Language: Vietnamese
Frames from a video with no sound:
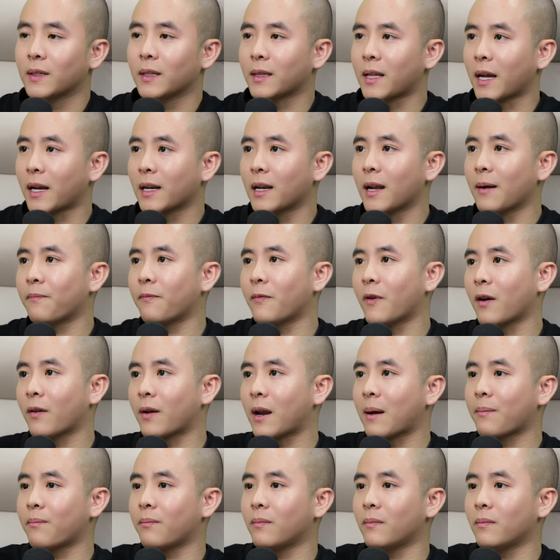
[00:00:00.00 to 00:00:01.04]
thì thành lập
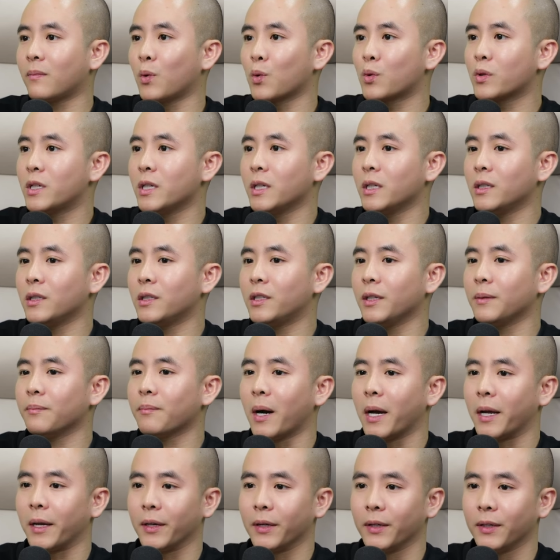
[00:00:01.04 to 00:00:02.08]
vào năm
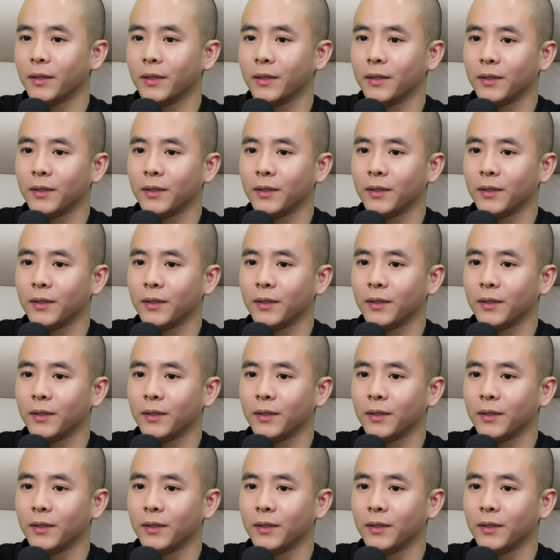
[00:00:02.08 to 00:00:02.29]
1997